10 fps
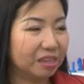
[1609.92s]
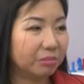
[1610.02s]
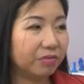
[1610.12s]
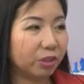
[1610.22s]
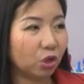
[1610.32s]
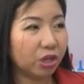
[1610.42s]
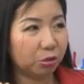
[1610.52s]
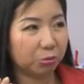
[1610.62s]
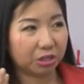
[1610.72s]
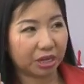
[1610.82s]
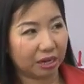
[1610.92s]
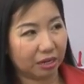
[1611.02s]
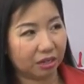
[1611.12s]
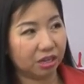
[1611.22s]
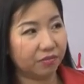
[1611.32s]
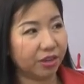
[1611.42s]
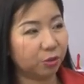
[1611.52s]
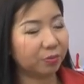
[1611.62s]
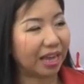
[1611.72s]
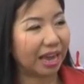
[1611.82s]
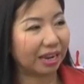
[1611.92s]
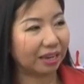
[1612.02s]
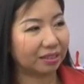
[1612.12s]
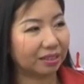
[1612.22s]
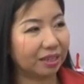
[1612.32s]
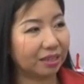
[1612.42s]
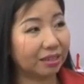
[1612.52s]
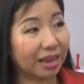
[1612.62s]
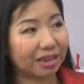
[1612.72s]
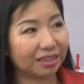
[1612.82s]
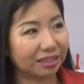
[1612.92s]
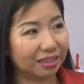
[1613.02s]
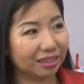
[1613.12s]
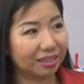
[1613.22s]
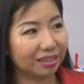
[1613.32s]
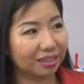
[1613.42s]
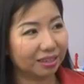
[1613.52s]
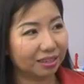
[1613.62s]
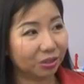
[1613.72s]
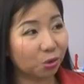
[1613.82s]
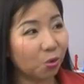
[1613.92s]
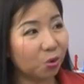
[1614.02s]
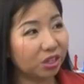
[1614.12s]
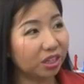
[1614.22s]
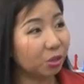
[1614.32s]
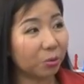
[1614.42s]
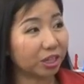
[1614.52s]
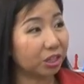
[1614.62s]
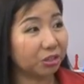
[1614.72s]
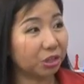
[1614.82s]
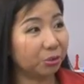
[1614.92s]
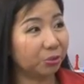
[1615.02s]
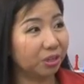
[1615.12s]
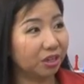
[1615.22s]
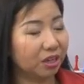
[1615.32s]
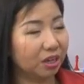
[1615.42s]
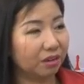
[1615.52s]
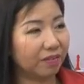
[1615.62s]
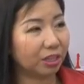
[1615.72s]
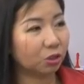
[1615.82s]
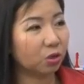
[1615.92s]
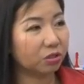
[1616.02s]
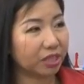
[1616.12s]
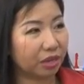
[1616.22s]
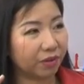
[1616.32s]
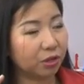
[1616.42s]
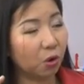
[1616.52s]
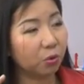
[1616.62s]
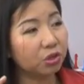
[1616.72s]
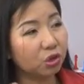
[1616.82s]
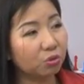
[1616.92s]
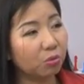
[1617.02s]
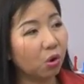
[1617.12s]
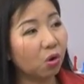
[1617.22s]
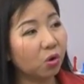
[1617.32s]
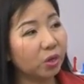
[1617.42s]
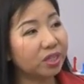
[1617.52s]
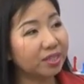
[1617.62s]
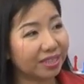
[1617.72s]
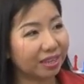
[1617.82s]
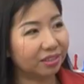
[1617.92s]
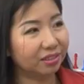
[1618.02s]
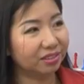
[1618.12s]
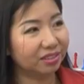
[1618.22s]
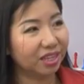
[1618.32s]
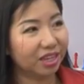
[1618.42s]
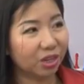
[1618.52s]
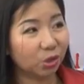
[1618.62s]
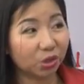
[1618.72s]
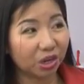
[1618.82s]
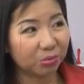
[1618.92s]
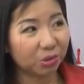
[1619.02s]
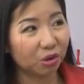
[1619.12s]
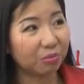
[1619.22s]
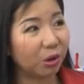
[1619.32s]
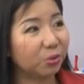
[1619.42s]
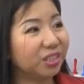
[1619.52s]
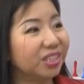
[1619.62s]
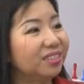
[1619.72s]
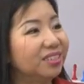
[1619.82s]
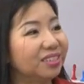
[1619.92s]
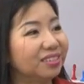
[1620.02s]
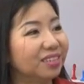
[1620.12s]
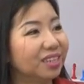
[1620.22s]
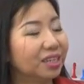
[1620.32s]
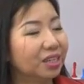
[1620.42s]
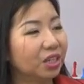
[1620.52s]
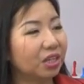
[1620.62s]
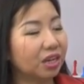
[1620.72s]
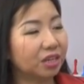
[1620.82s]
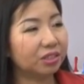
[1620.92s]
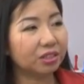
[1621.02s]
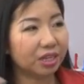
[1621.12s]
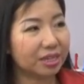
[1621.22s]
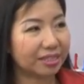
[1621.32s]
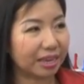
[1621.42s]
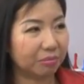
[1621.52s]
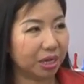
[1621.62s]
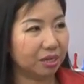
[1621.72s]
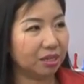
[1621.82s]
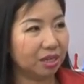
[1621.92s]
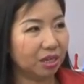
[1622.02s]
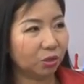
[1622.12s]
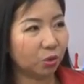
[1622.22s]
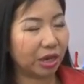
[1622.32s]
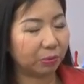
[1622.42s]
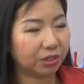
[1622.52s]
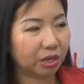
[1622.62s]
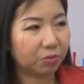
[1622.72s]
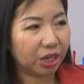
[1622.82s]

bởi vì tôi hiểu được rằng là người việt chúng ta là kỹ năng thua người nước ngoài rất nhiều và tôi sẽ phải đổ nhiều mồ hôi nơi xa trường để tôi không đổ máu nơi chiến trường do đó là trước khi sang Mỹ tôi đọc trong